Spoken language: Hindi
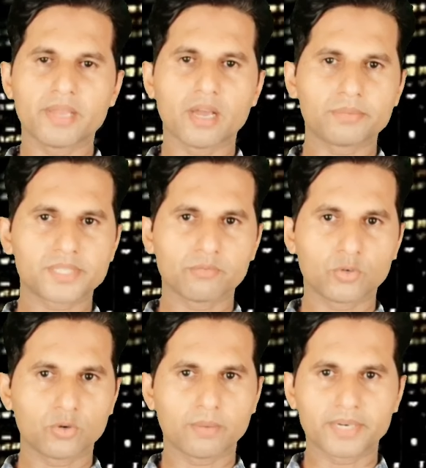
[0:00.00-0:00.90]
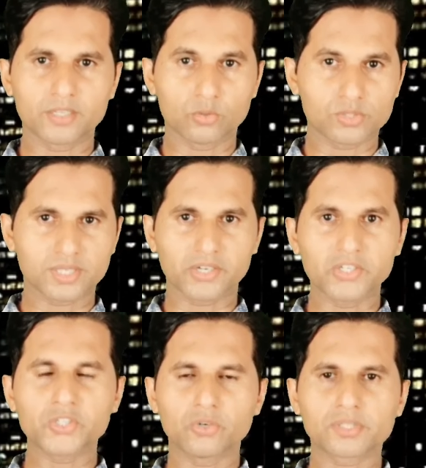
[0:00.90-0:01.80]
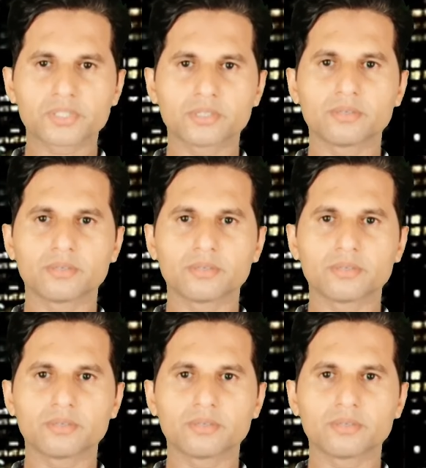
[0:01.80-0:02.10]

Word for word: मैं आपसे वो अपने दो स्क्रीनशॉट्स